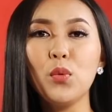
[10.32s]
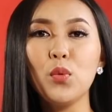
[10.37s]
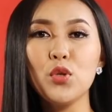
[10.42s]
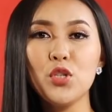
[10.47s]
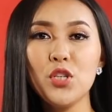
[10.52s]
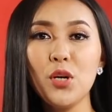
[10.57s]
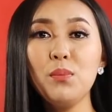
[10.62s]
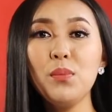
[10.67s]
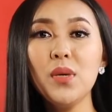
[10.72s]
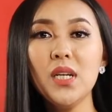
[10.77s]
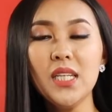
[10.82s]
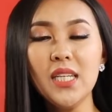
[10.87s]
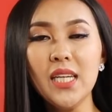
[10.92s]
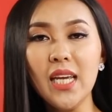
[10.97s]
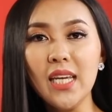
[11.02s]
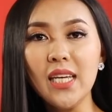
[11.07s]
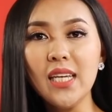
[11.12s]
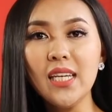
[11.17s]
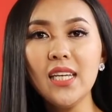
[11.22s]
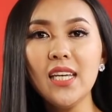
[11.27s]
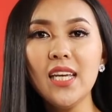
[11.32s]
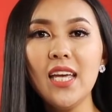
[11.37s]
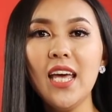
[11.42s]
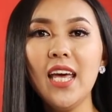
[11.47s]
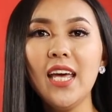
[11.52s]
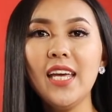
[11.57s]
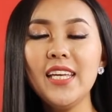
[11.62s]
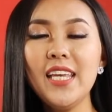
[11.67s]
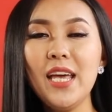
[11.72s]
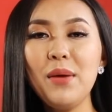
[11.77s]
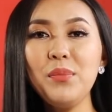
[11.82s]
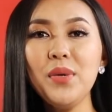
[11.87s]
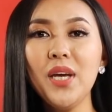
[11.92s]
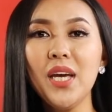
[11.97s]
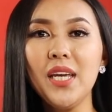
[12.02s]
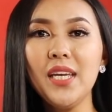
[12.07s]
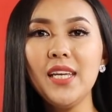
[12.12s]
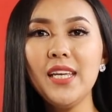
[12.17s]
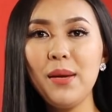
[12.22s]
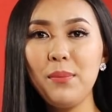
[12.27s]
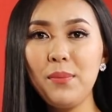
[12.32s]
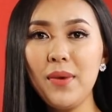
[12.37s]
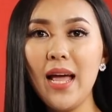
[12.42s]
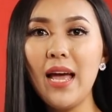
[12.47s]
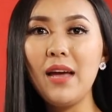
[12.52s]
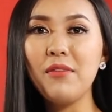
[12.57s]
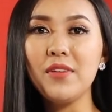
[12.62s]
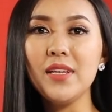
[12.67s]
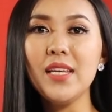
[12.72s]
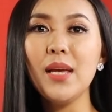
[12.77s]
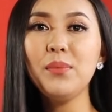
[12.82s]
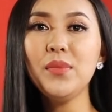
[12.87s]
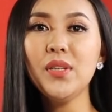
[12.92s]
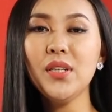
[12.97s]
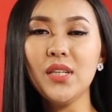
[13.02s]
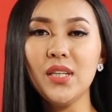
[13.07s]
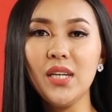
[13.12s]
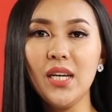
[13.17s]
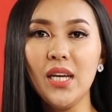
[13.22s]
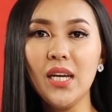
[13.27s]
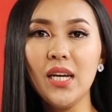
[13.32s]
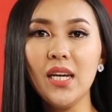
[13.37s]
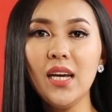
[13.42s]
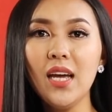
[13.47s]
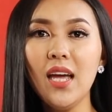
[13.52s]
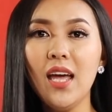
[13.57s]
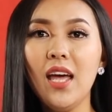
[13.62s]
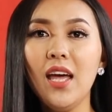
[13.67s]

một cuộc sống bình dị dám nghĩ dám làm và dám thực hiện